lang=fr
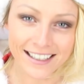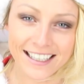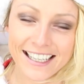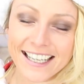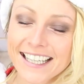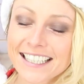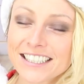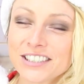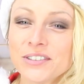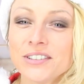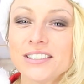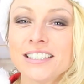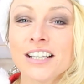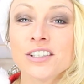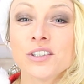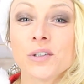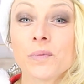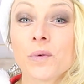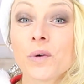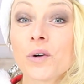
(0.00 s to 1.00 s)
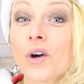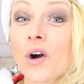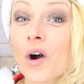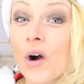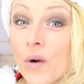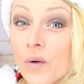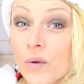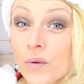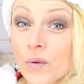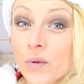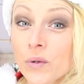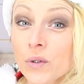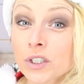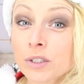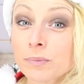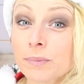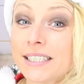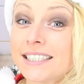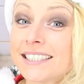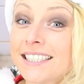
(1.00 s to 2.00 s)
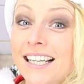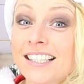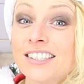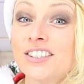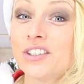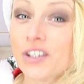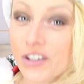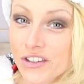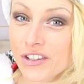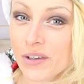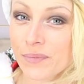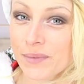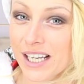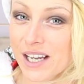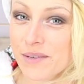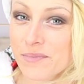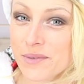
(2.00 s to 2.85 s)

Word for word: les résultats de mon grand concours spécial 200 000